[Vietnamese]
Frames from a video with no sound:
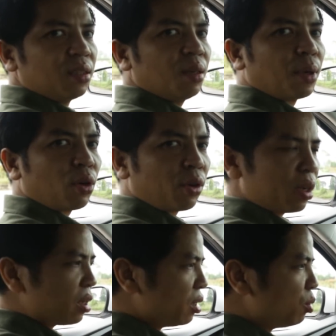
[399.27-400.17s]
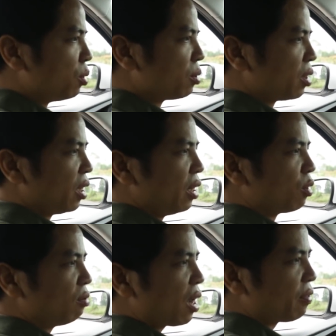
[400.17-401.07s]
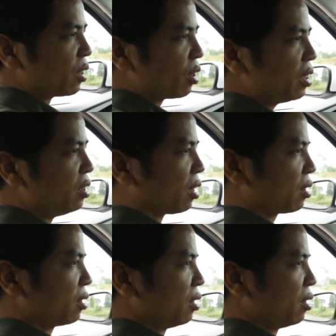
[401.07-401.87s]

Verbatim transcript: Nhưng mà nó nói đến ưu thì cũng lại phải nói đến nhược.